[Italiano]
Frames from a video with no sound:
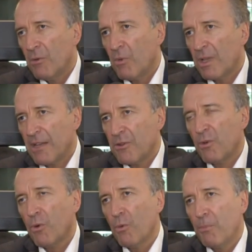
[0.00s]
un
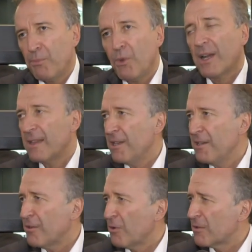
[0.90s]
guadagno più che
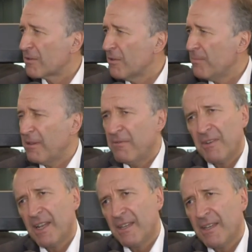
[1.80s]
dignitoso per vivere